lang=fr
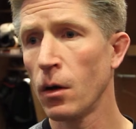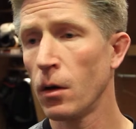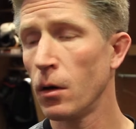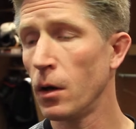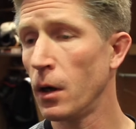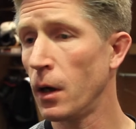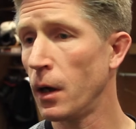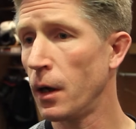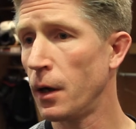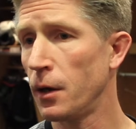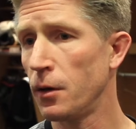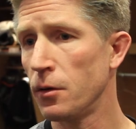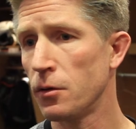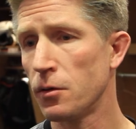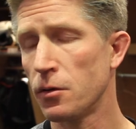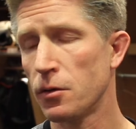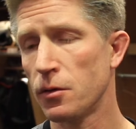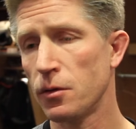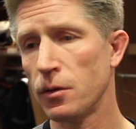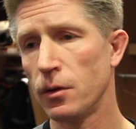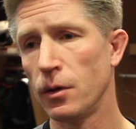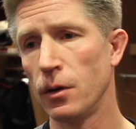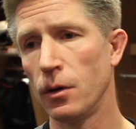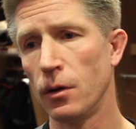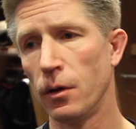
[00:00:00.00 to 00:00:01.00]
Yeah,
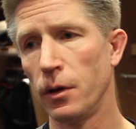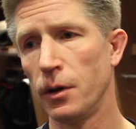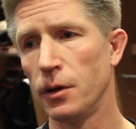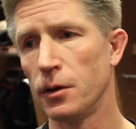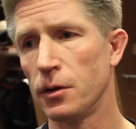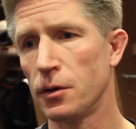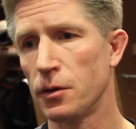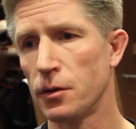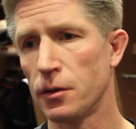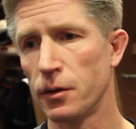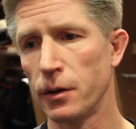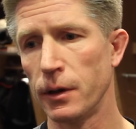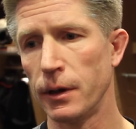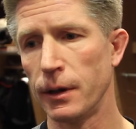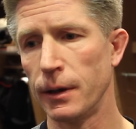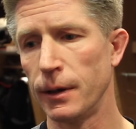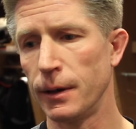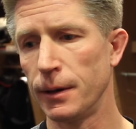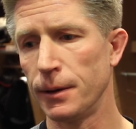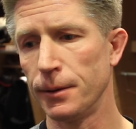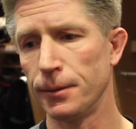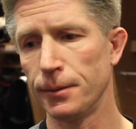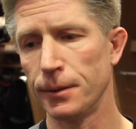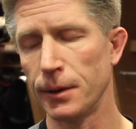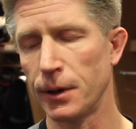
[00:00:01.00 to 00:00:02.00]
he's you know he's
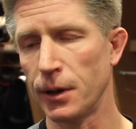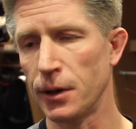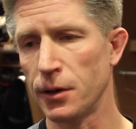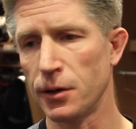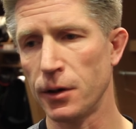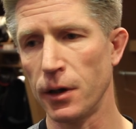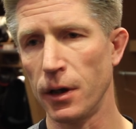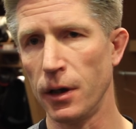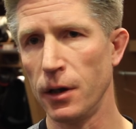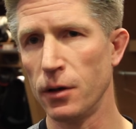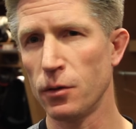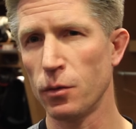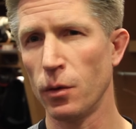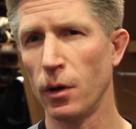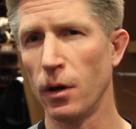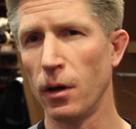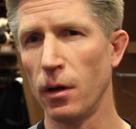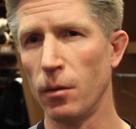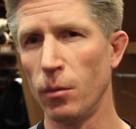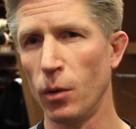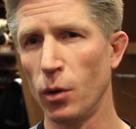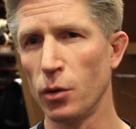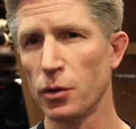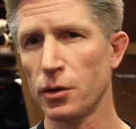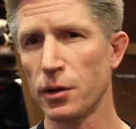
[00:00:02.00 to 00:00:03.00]
uh, like I said he's one of
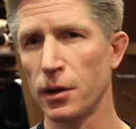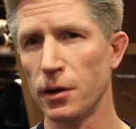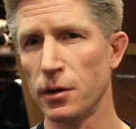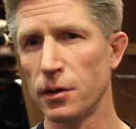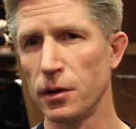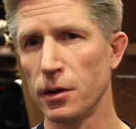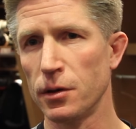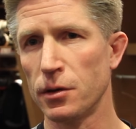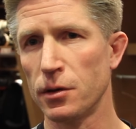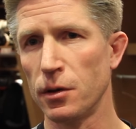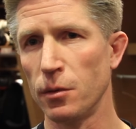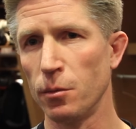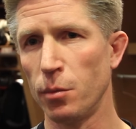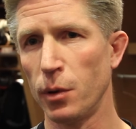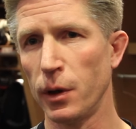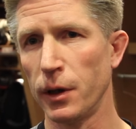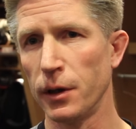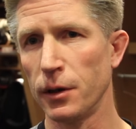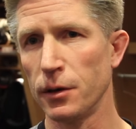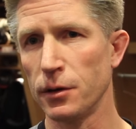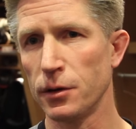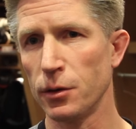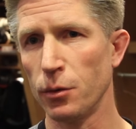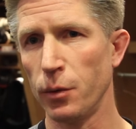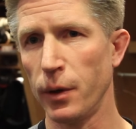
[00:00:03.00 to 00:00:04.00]
the most consistent
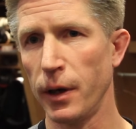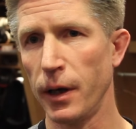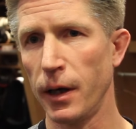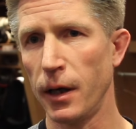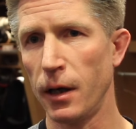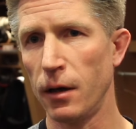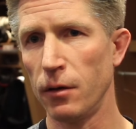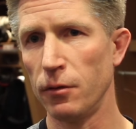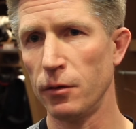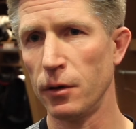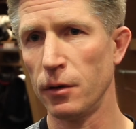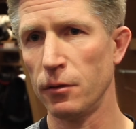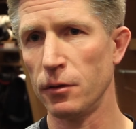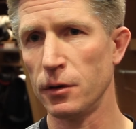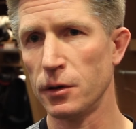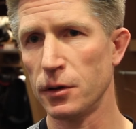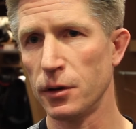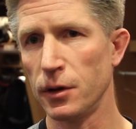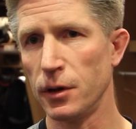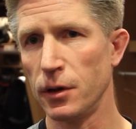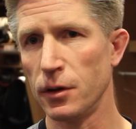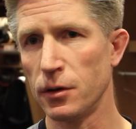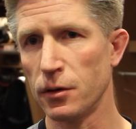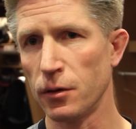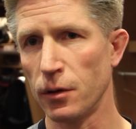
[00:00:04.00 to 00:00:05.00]
players that we have.
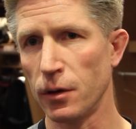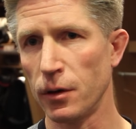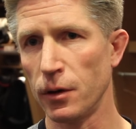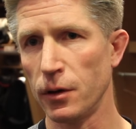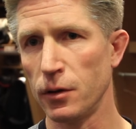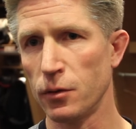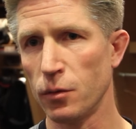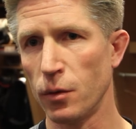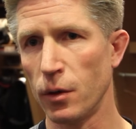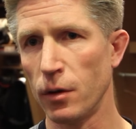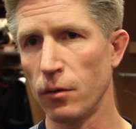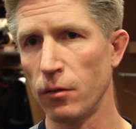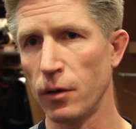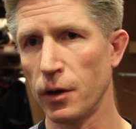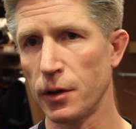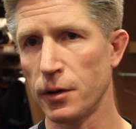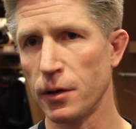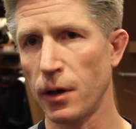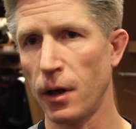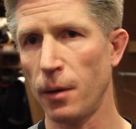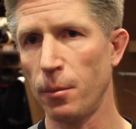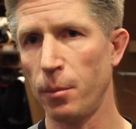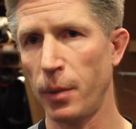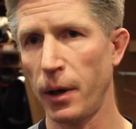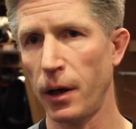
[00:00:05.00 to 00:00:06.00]
Obviously, he's uh, he's one of our
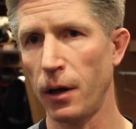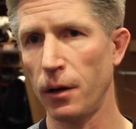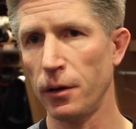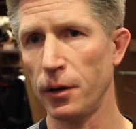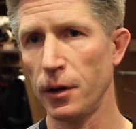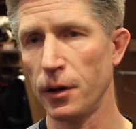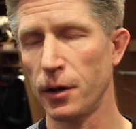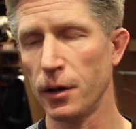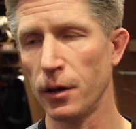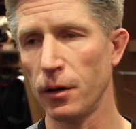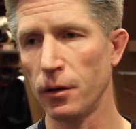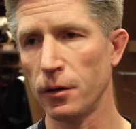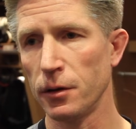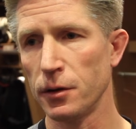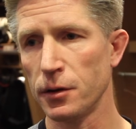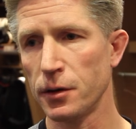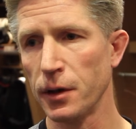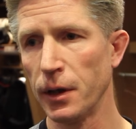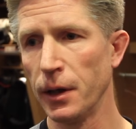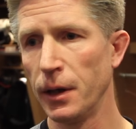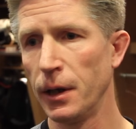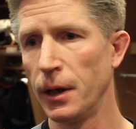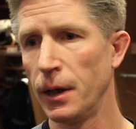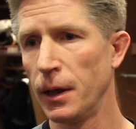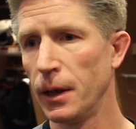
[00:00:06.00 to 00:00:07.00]
top penalty killers,
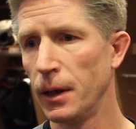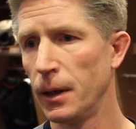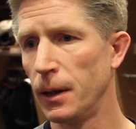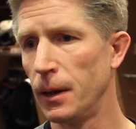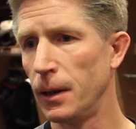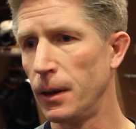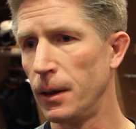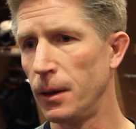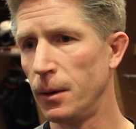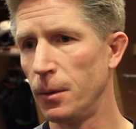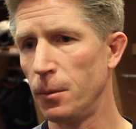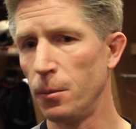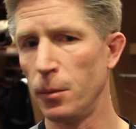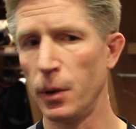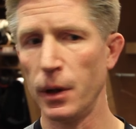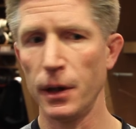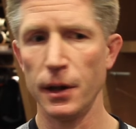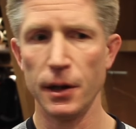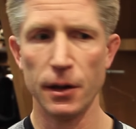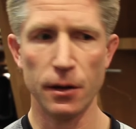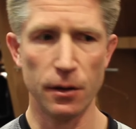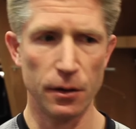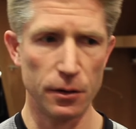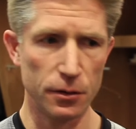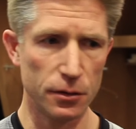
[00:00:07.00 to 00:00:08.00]
um, but
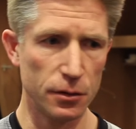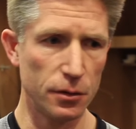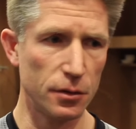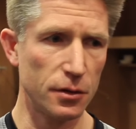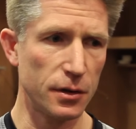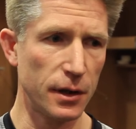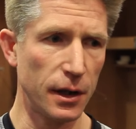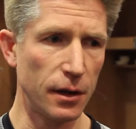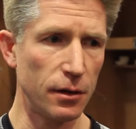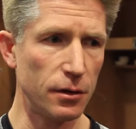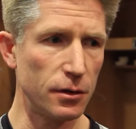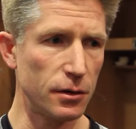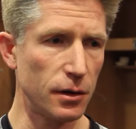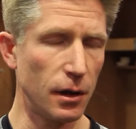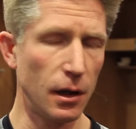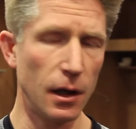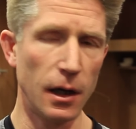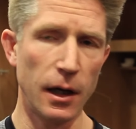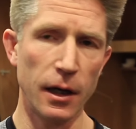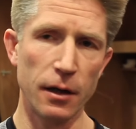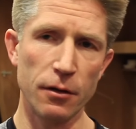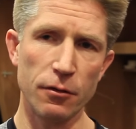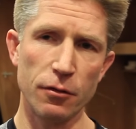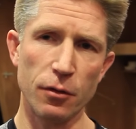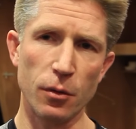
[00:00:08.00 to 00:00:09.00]
he also centers a
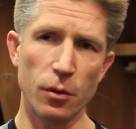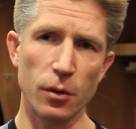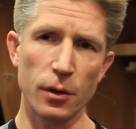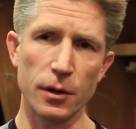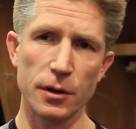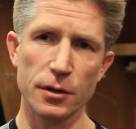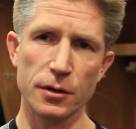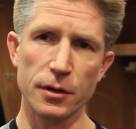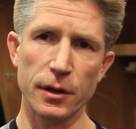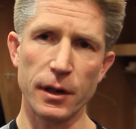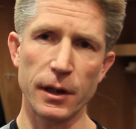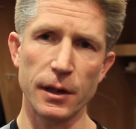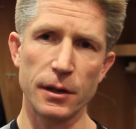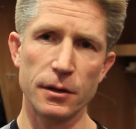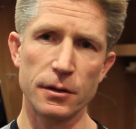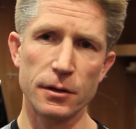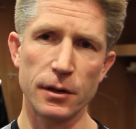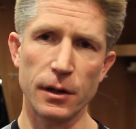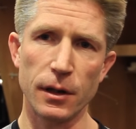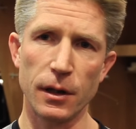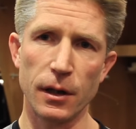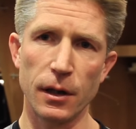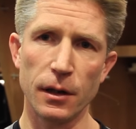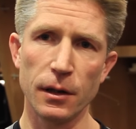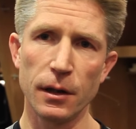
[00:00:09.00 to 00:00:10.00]
line for us that
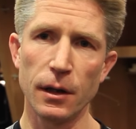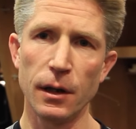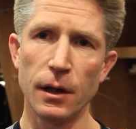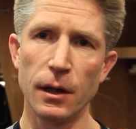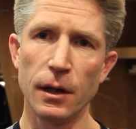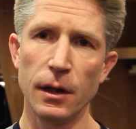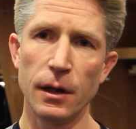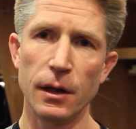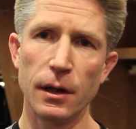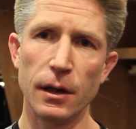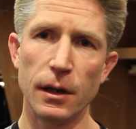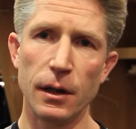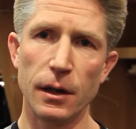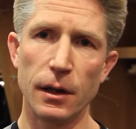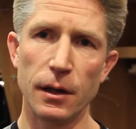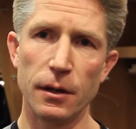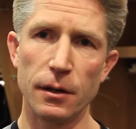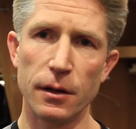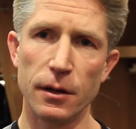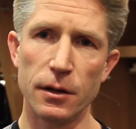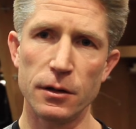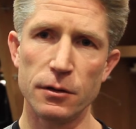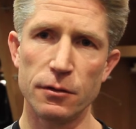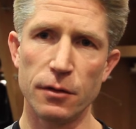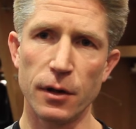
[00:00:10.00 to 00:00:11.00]
uh, uh,
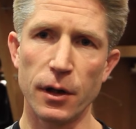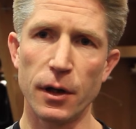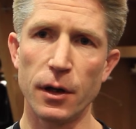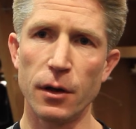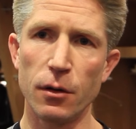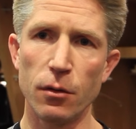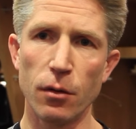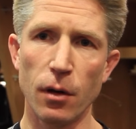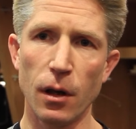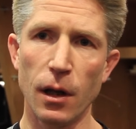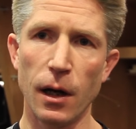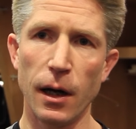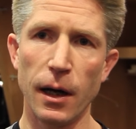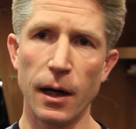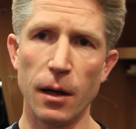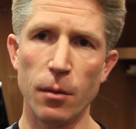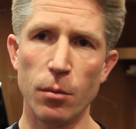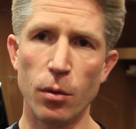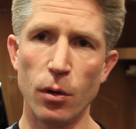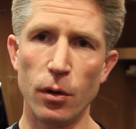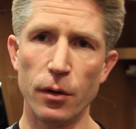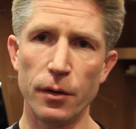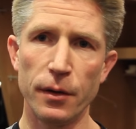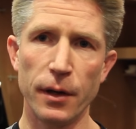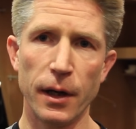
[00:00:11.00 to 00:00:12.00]
that is very
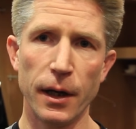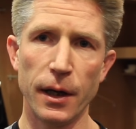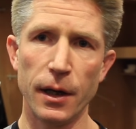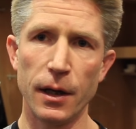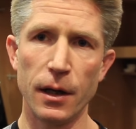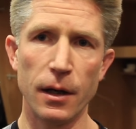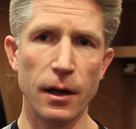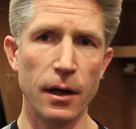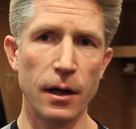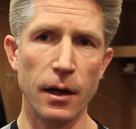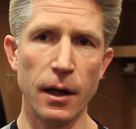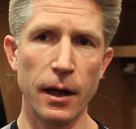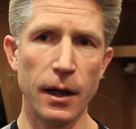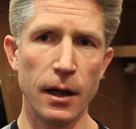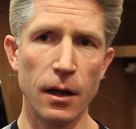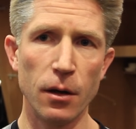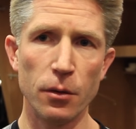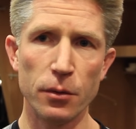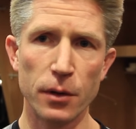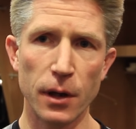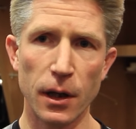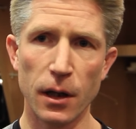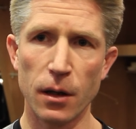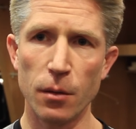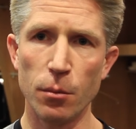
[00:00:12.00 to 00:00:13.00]
reliable night in and night
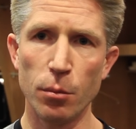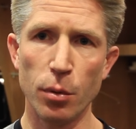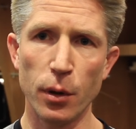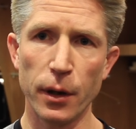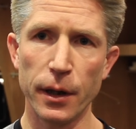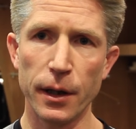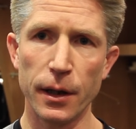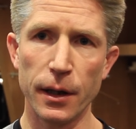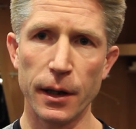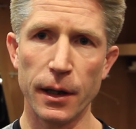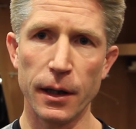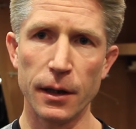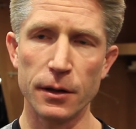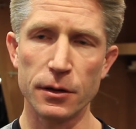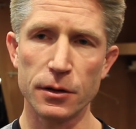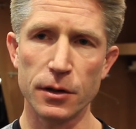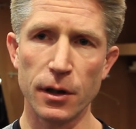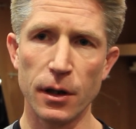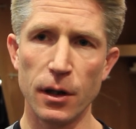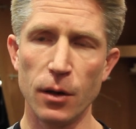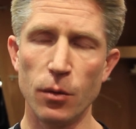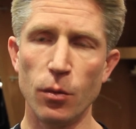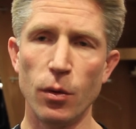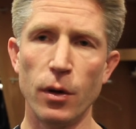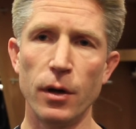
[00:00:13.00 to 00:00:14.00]
out. They can play against
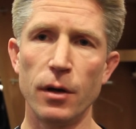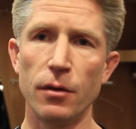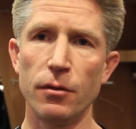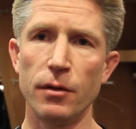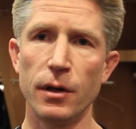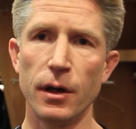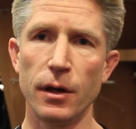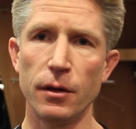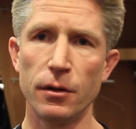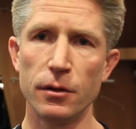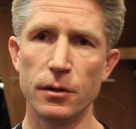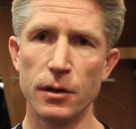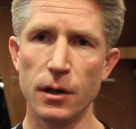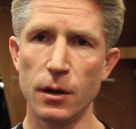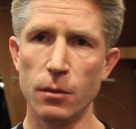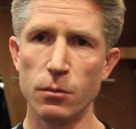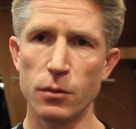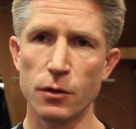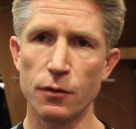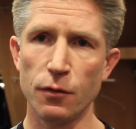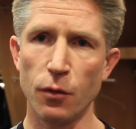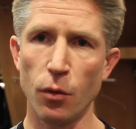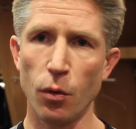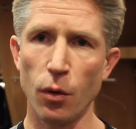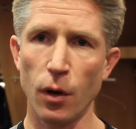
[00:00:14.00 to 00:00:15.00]
any one of the other
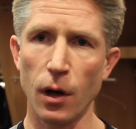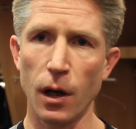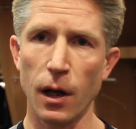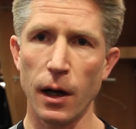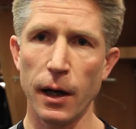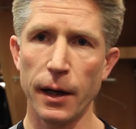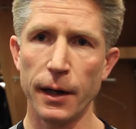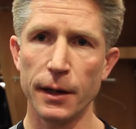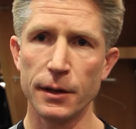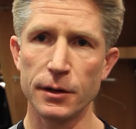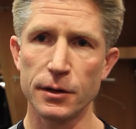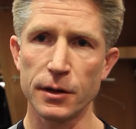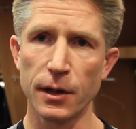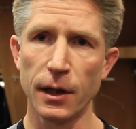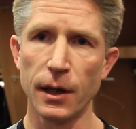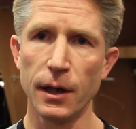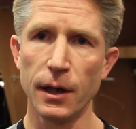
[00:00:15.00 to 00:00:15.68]
team's four lines.